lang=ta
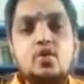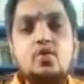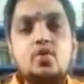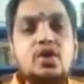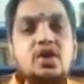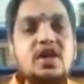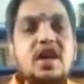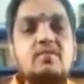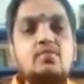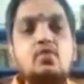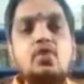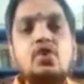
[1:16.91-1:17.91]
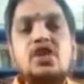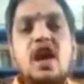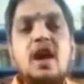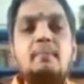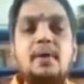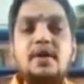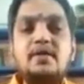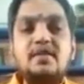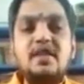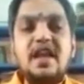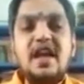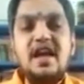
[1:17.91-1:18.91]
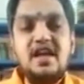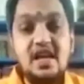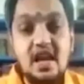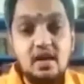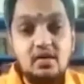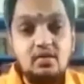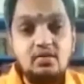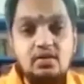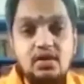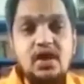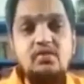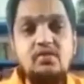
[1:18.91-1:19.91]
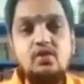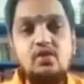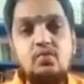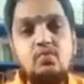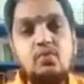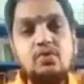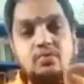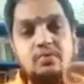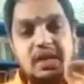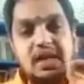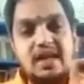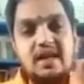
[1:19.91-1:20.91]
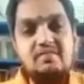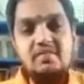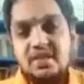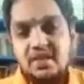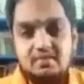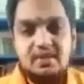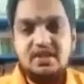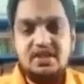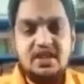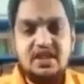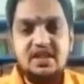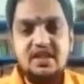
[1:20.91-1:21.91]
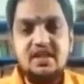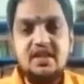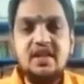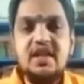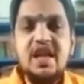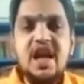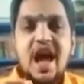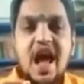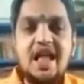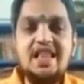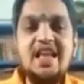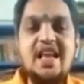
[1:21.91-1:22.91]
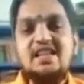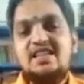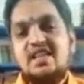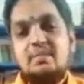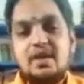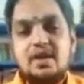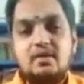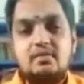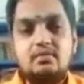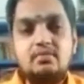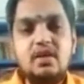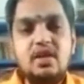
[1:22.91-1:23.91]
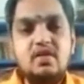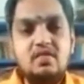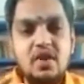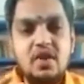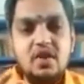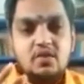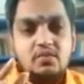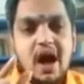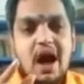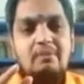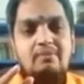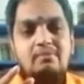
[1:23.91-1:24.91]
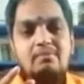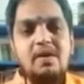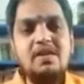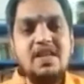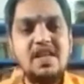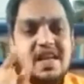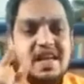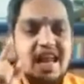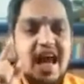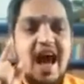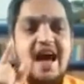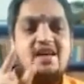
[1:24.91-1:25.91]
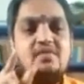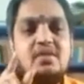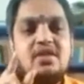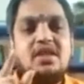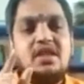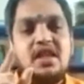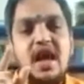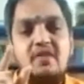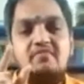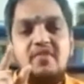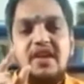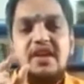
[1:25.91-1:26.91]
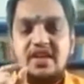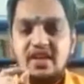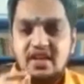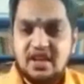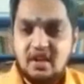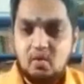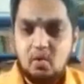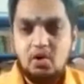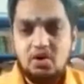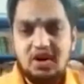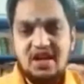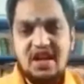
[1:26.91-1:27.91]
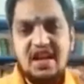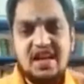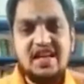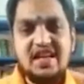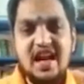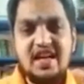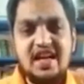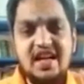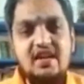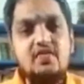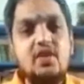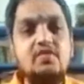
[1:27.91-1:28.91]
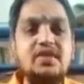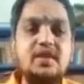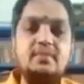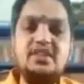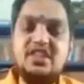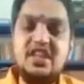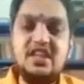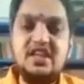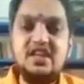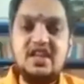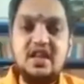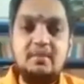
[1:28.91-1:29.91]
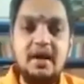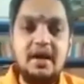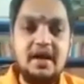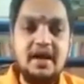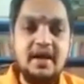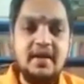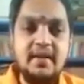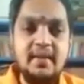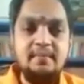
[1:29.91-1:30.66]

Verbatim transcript: நூறு கிராம் கொய்யா பழத்துல இருநூத்தி இருபத்தொம்போது மில்லிகிராம் விட்டமின் சி இருக்கு அதே சமயம் வெறும் ஐம்பது இல்லை அறுபது கிராம் வெயிட் இருக்கிற ஒரு நெல்லிக்காயில் எவ்வளோ விட்டமின் சி இருக்குது தெரியுமாங்க